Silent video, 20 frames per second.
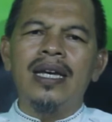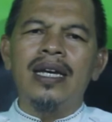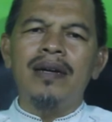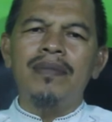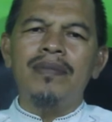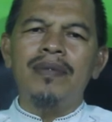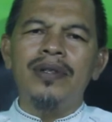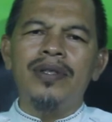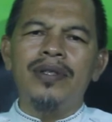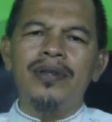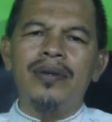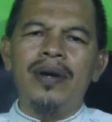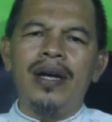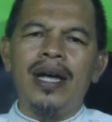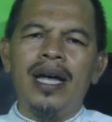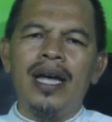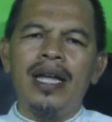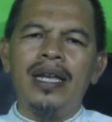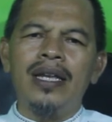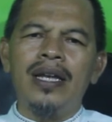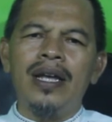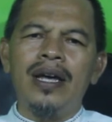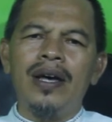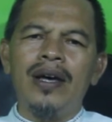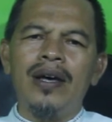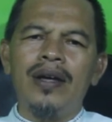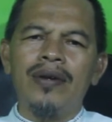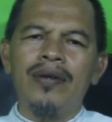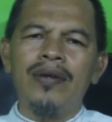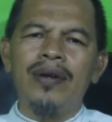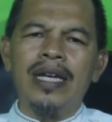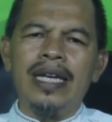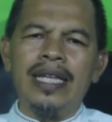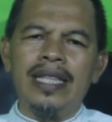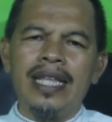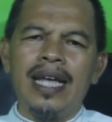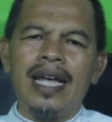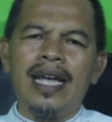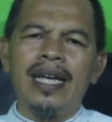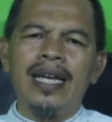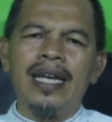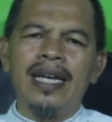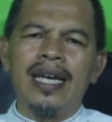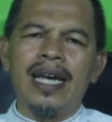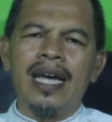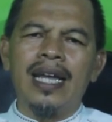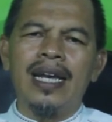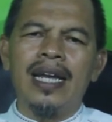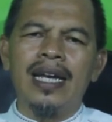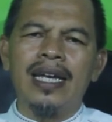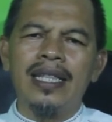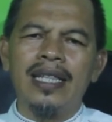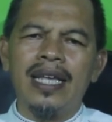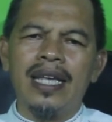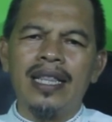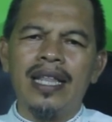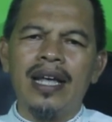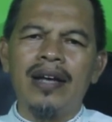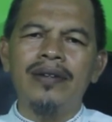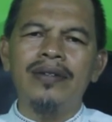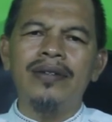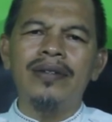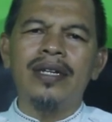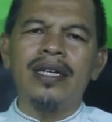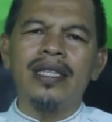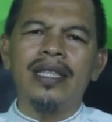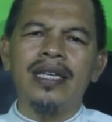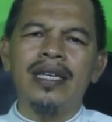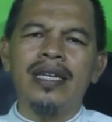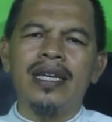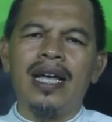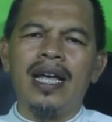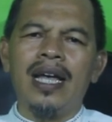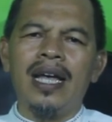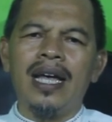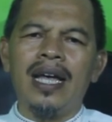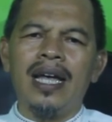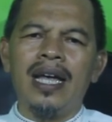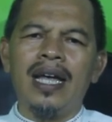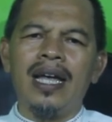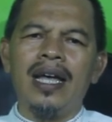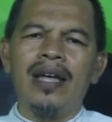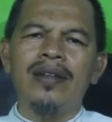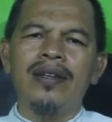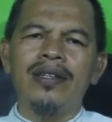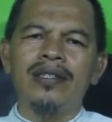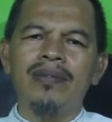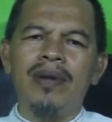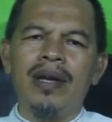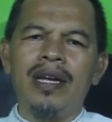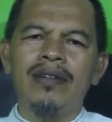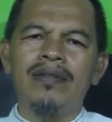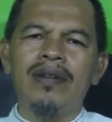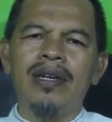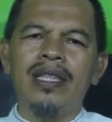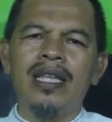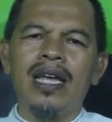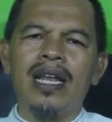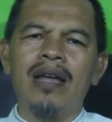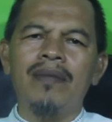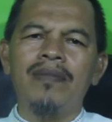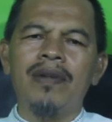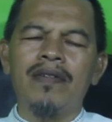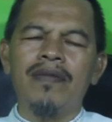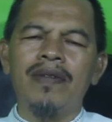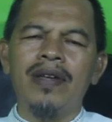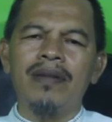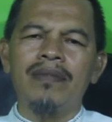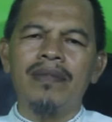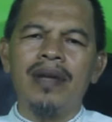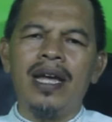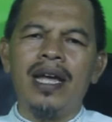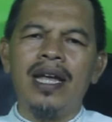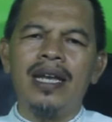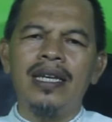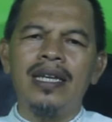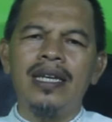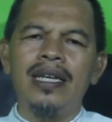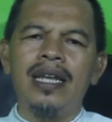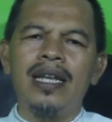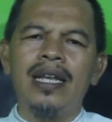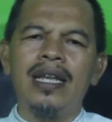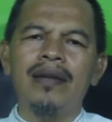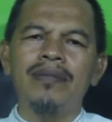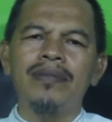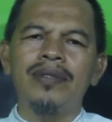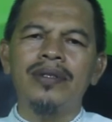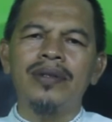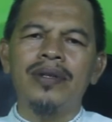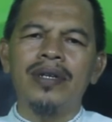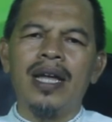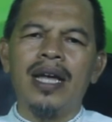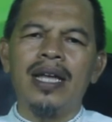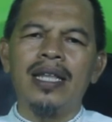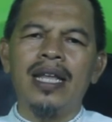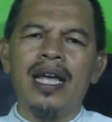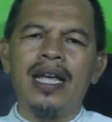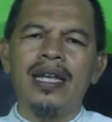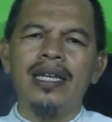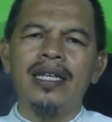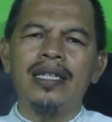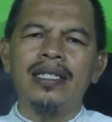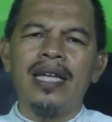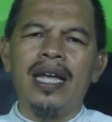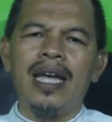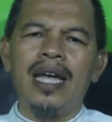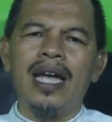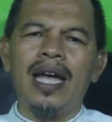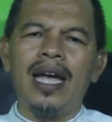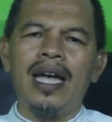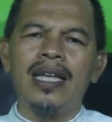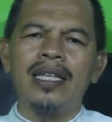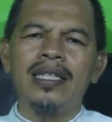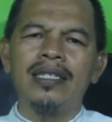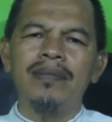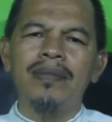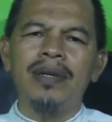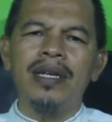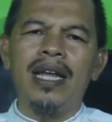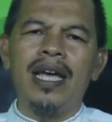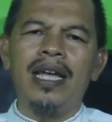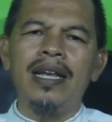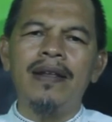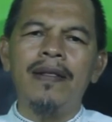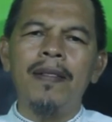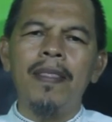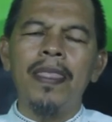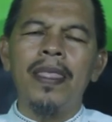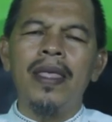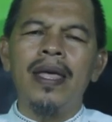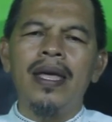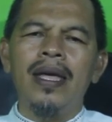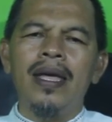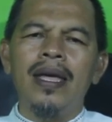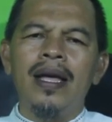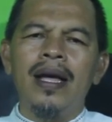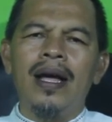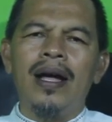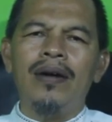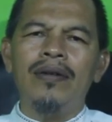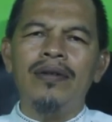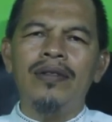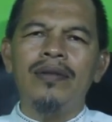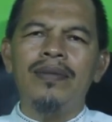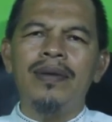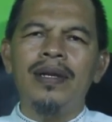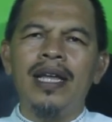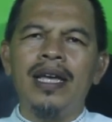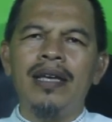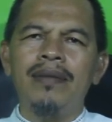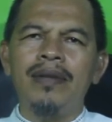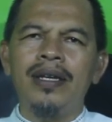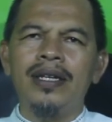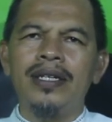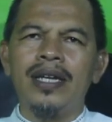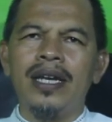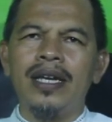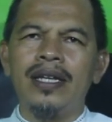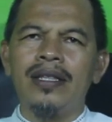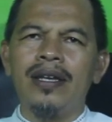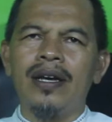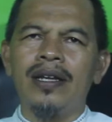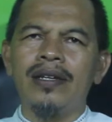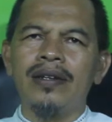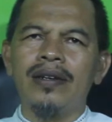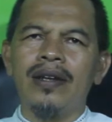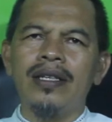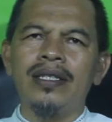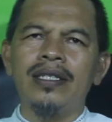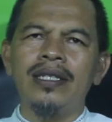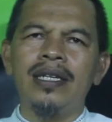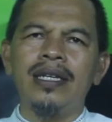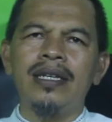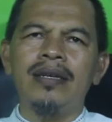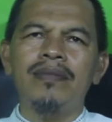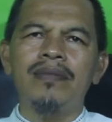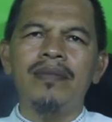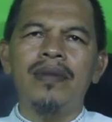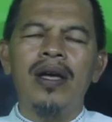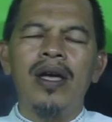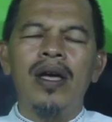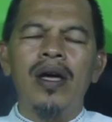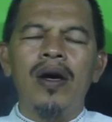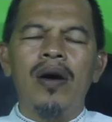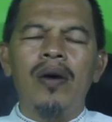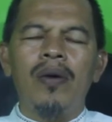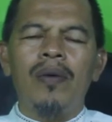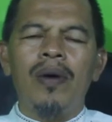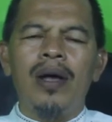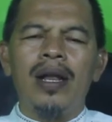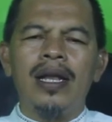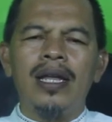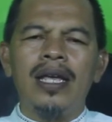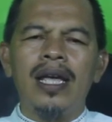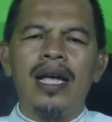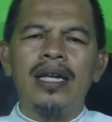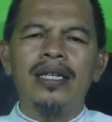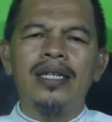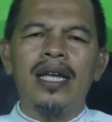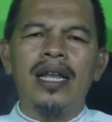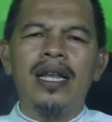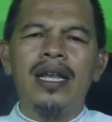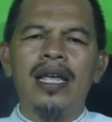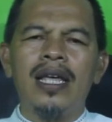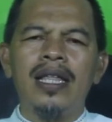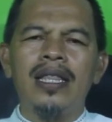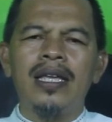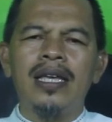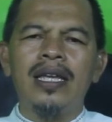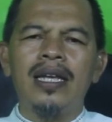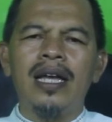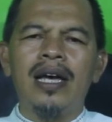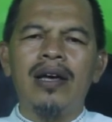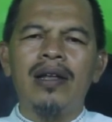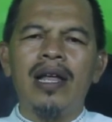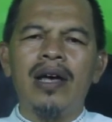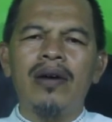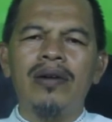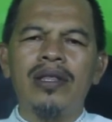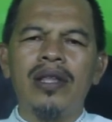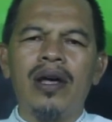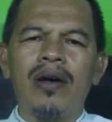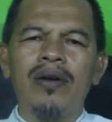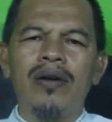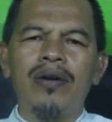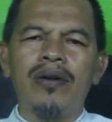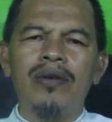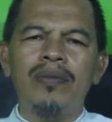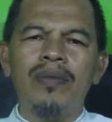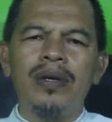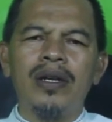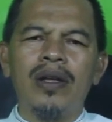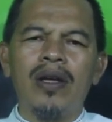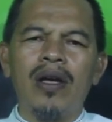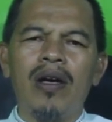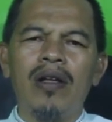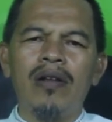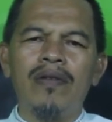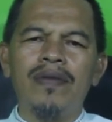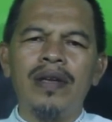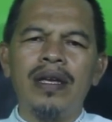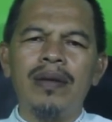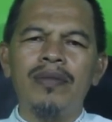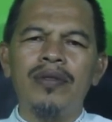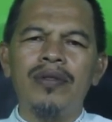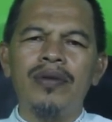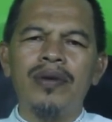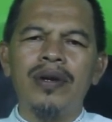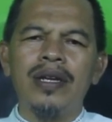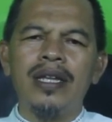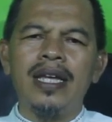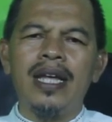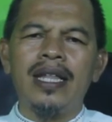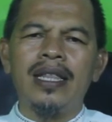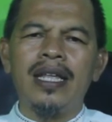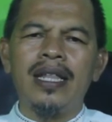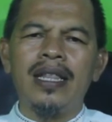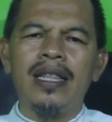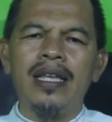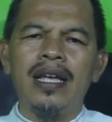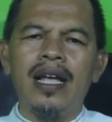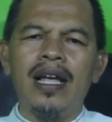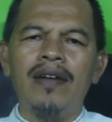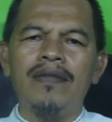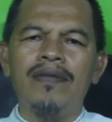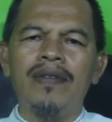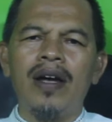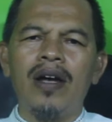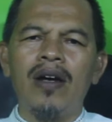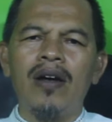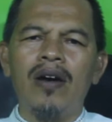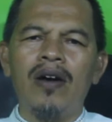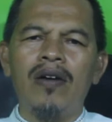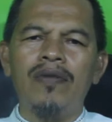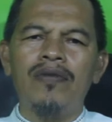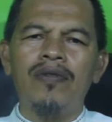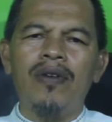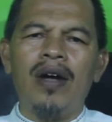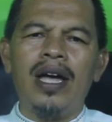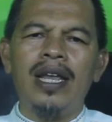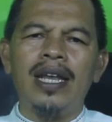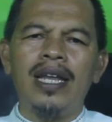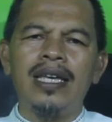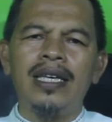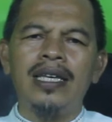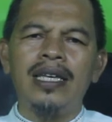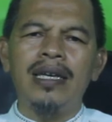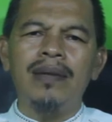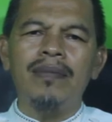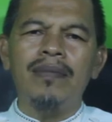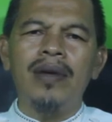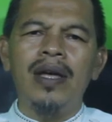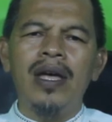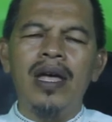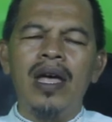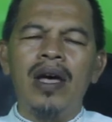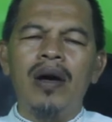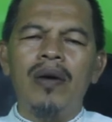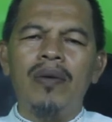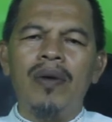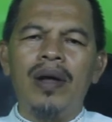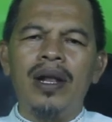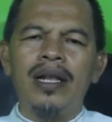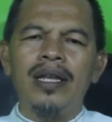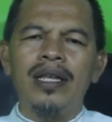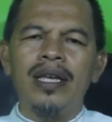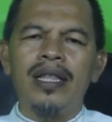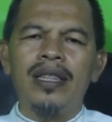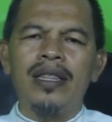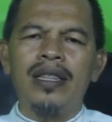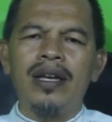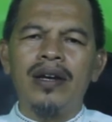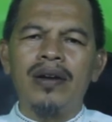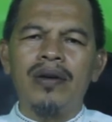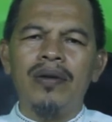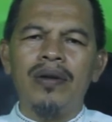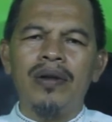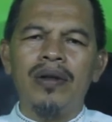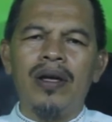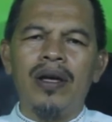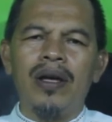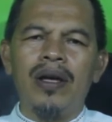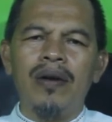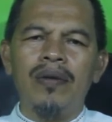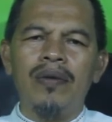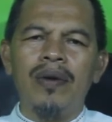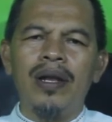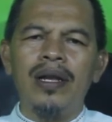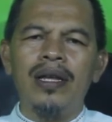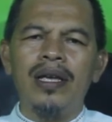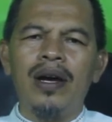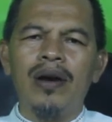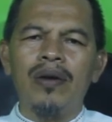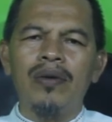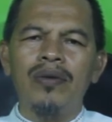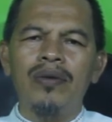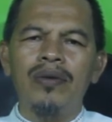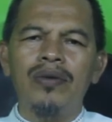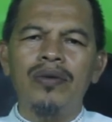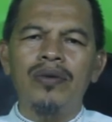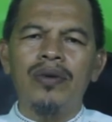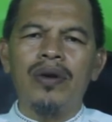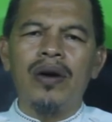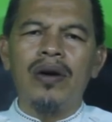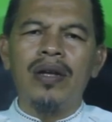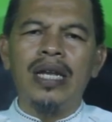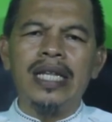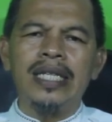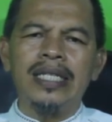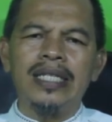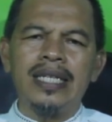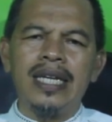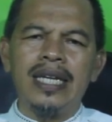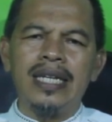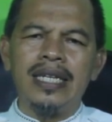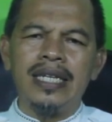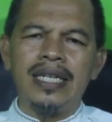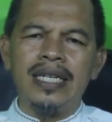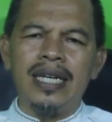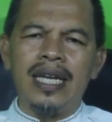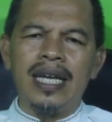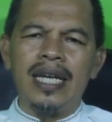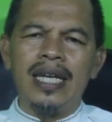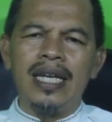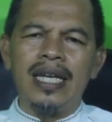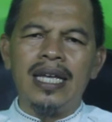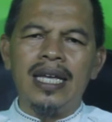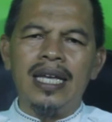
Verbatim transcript: kebutuhan ruh kita. Karena kita tahu ketika Allah Subhanahu wa taala berfirman di dalam surat An-Nisa ayat 9, A'udzu billahi minasyaitonir rajim. Wal yakhshal ladina law taraku min khalfihim dzurriyyatan di'afa khafu 'alaihim wal yattaqullah wal yaqulu qawlan sadida.